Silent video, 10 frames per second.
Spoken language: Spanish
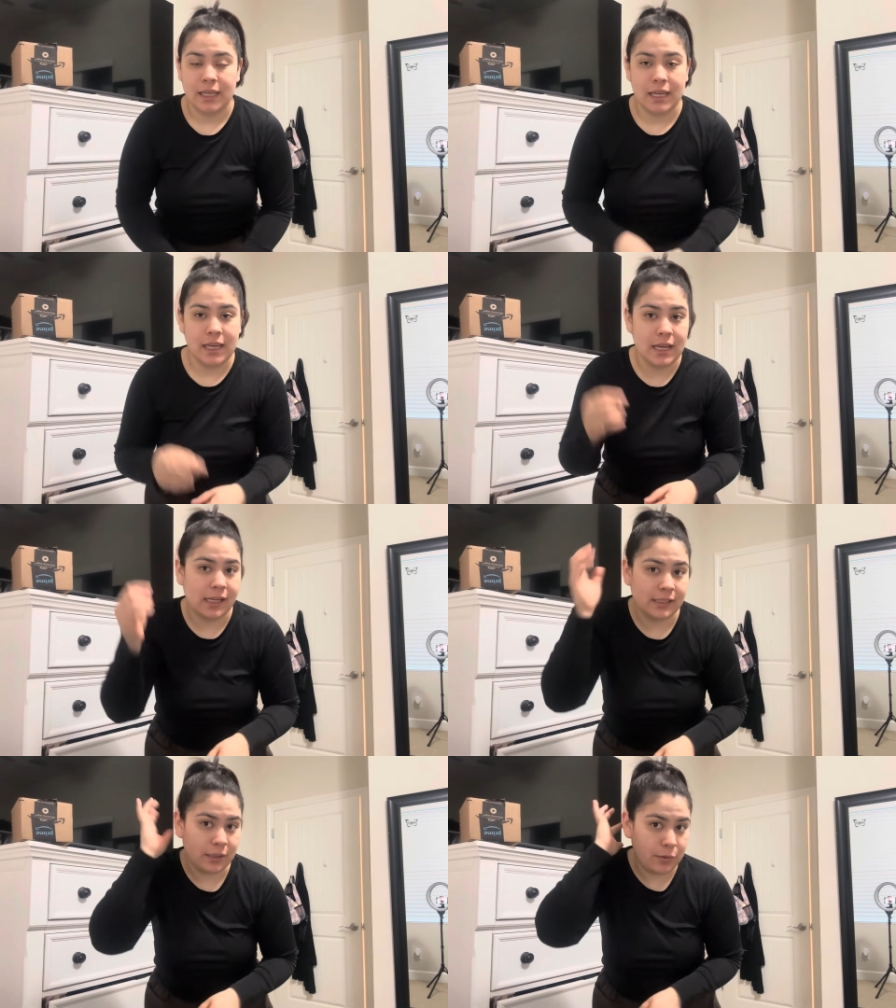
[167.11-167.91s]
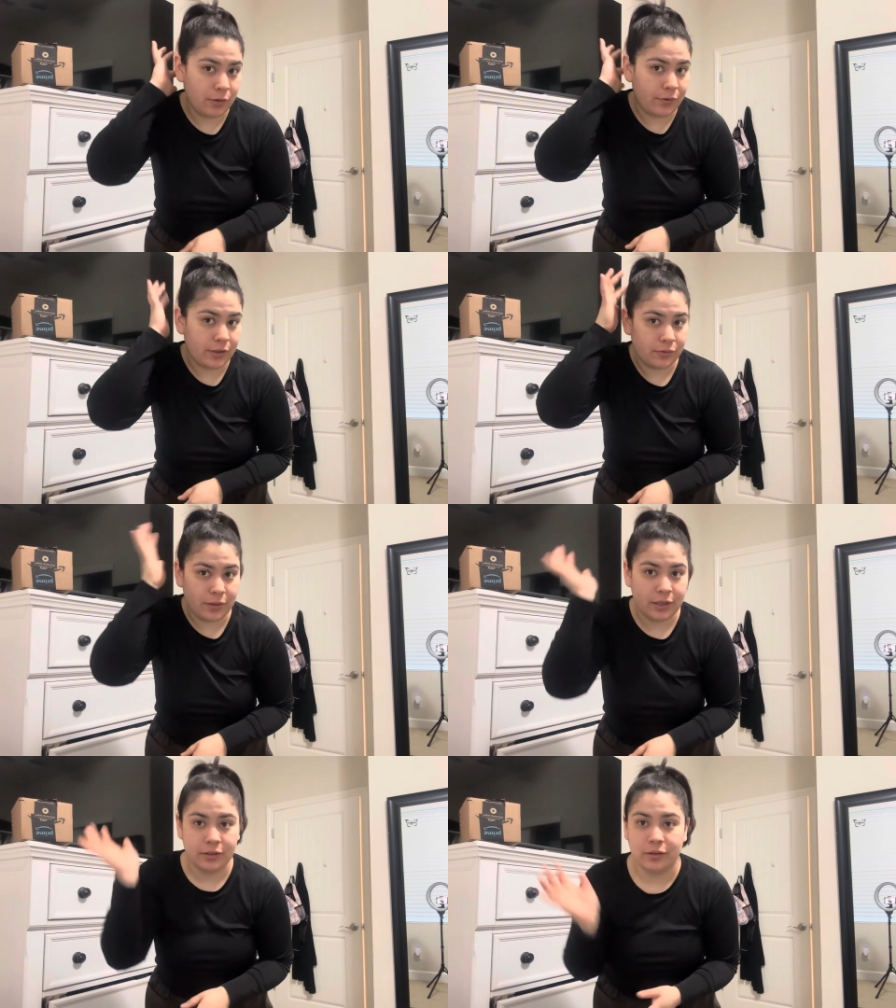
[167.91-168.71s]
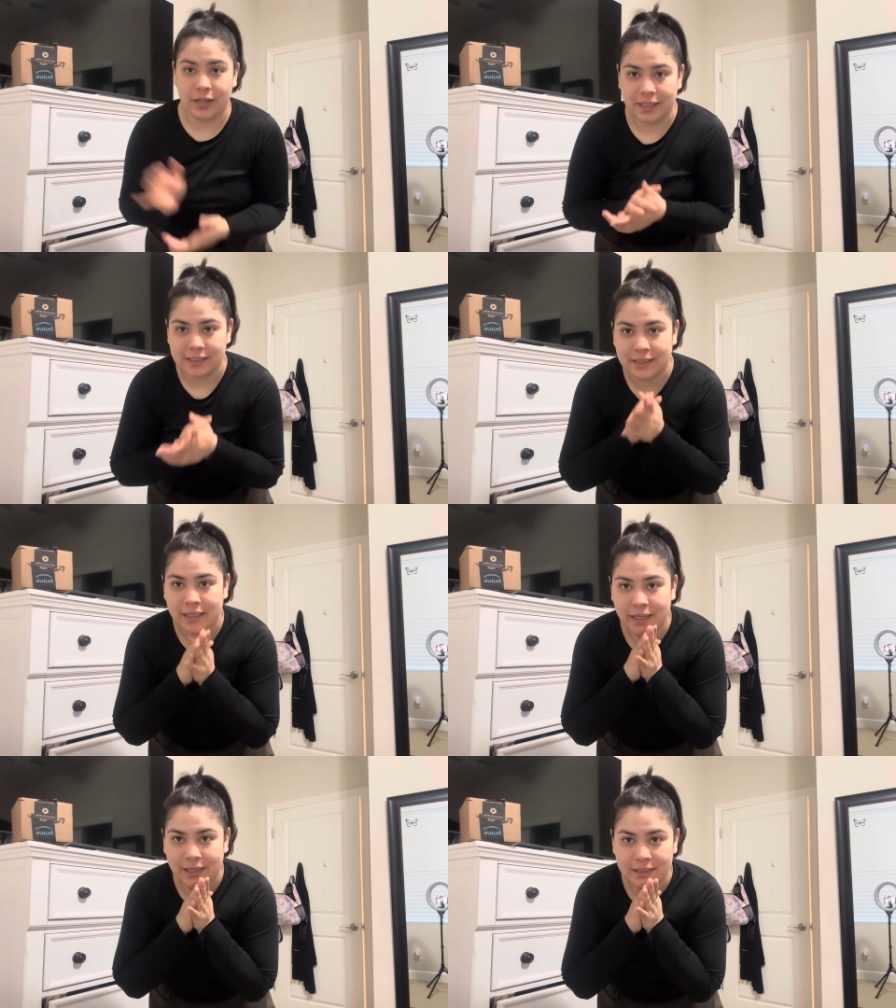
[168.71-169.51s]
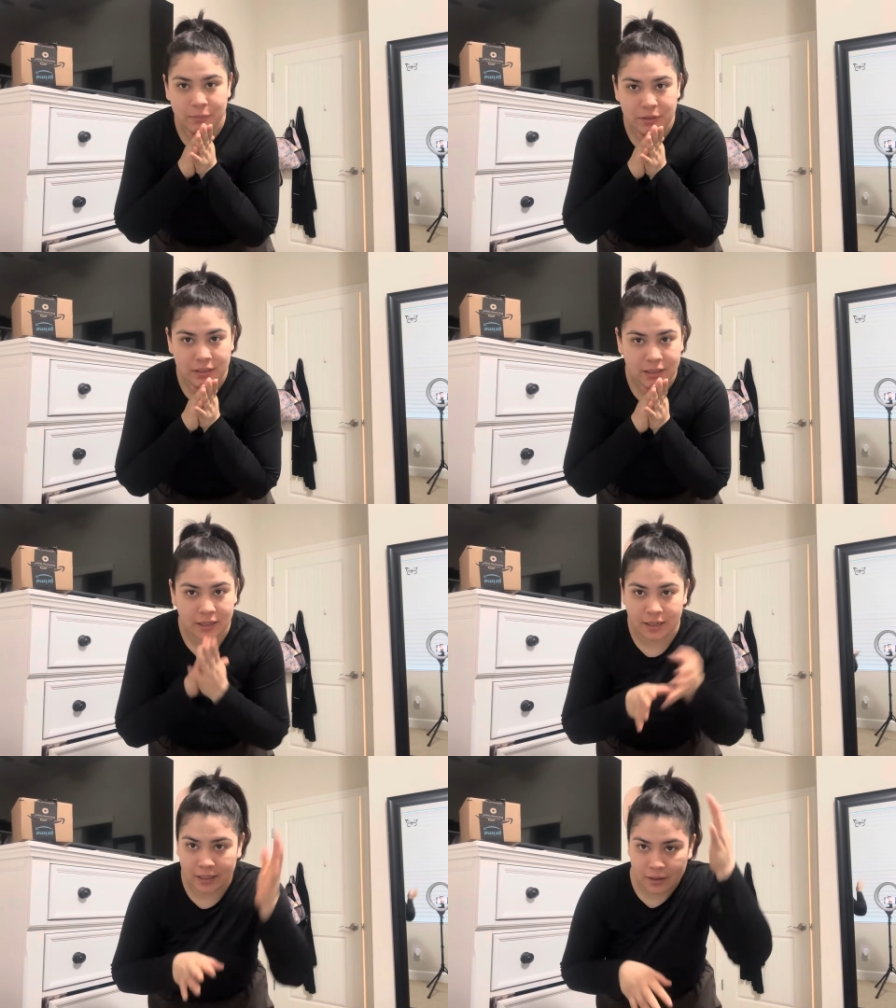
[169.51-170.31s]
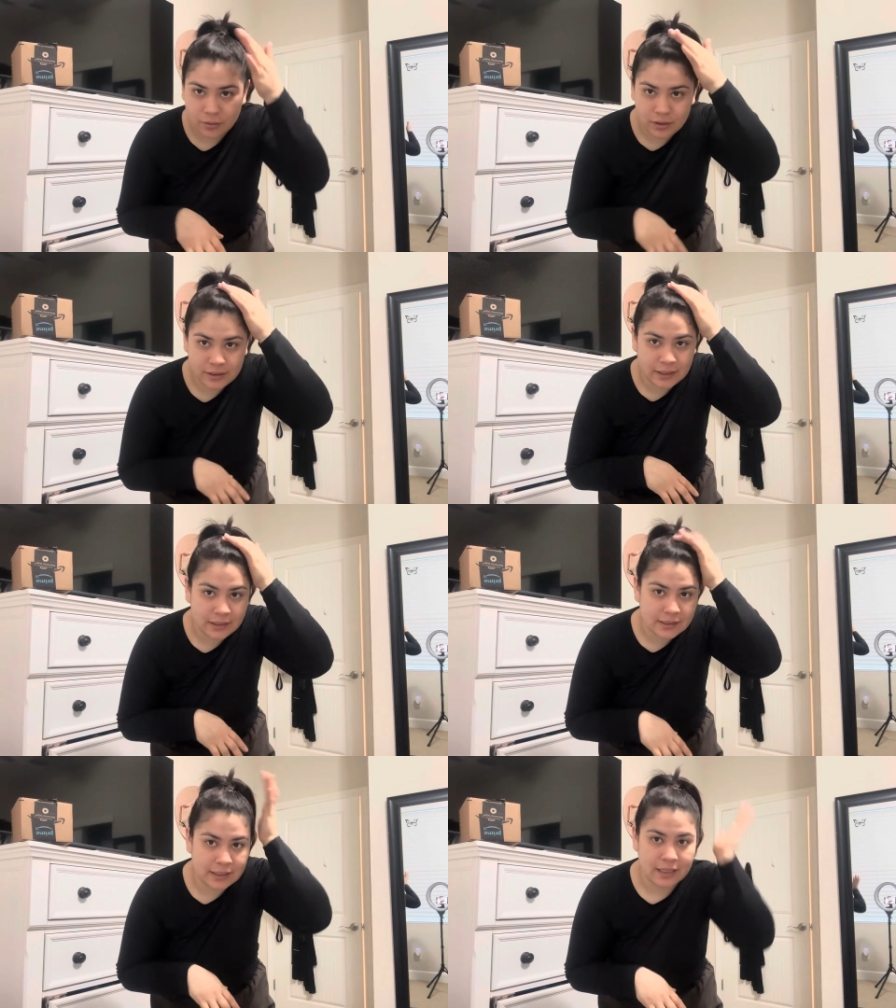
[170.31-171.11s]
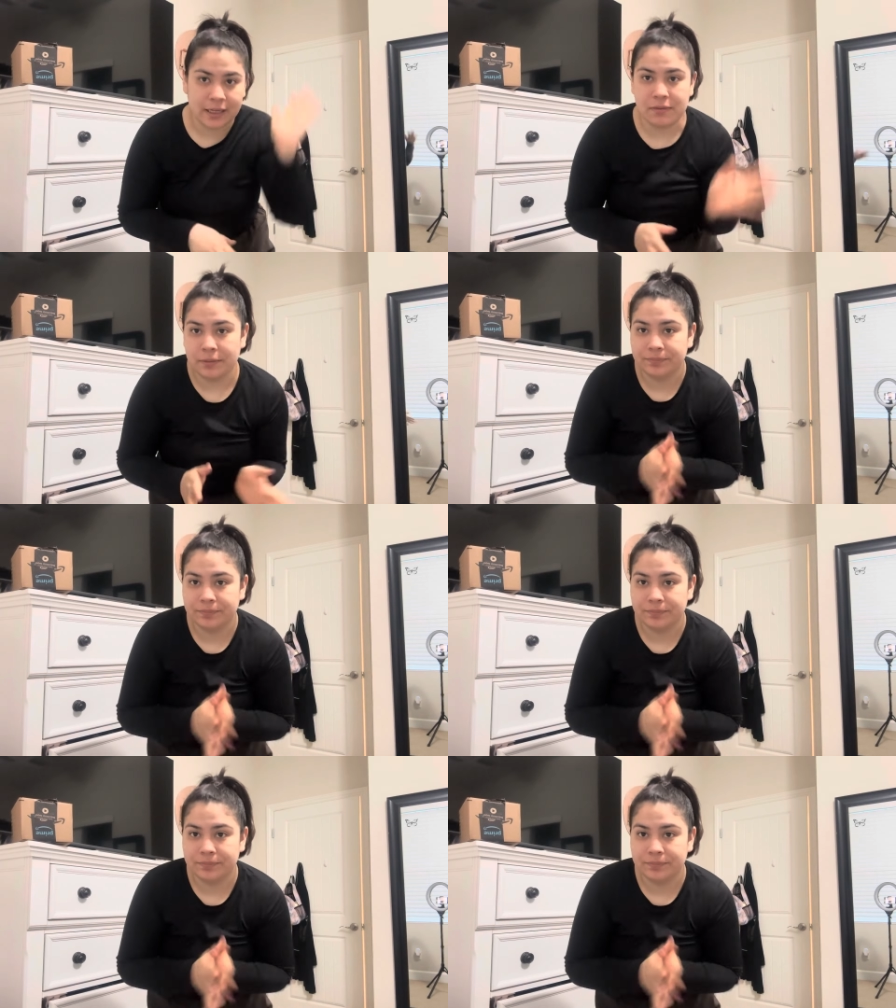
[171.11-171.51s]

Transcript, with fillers: y así me lo fui subiendo hasta que se me hiciera la colita hasta aquí arriba.